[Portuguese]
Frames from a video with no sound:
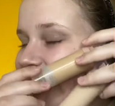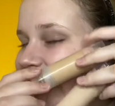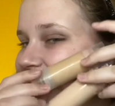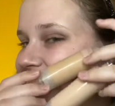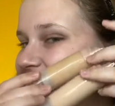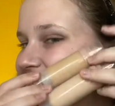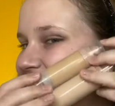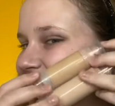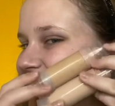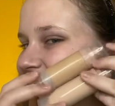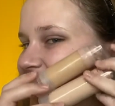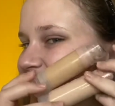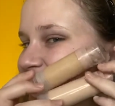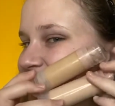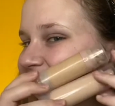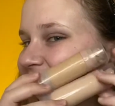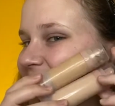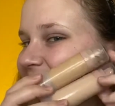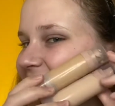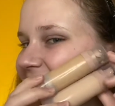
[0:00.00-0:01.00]
e a outra é
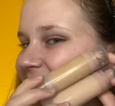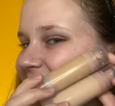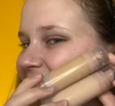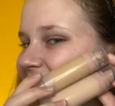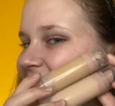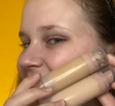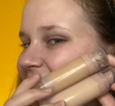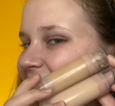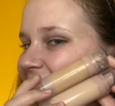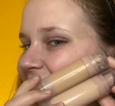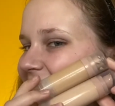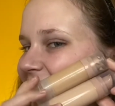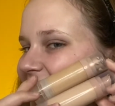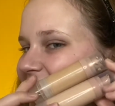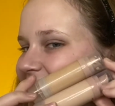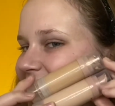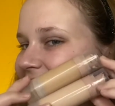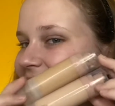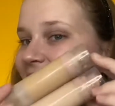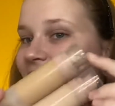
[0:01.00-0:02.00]
muito
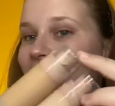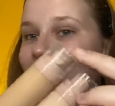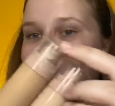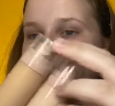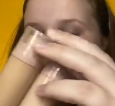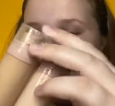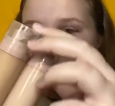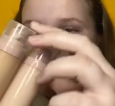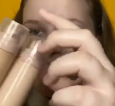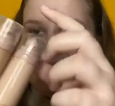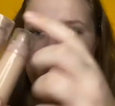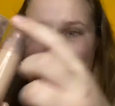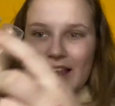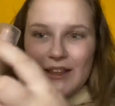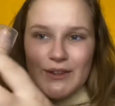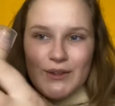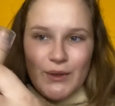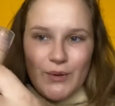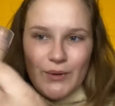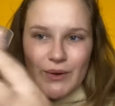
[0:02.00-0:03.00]
clara. Essa aqui é a
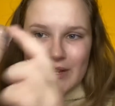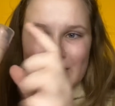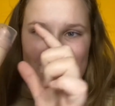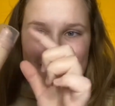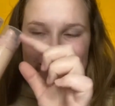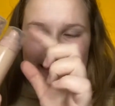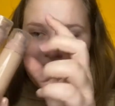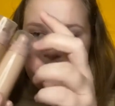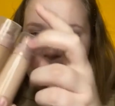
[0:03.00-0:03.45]
2, essa aqui